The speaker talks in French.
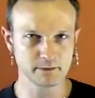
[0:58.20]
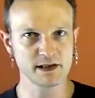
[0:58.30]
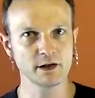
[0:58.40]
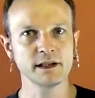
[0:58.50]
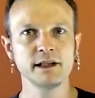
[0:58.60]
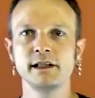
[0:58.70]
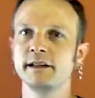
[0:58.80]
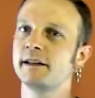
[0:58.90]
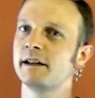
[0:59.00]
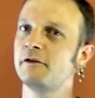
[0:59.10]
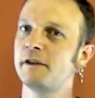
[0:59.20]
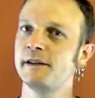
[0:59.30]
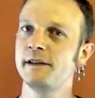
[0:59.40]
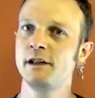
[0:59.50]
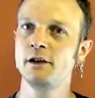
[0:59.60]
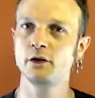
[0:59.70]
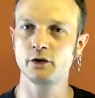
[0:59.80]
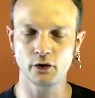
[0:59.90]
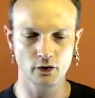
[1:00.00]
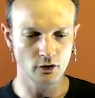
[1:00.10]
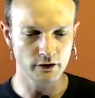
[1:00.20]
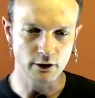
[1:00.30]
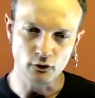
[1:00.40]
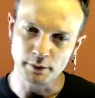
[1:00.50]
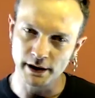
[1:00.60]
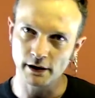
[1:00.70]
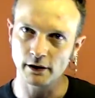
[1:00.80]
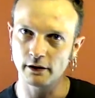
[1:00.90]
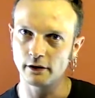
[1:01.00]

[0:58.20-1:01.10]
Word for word: C'est un trick il est très facile de découper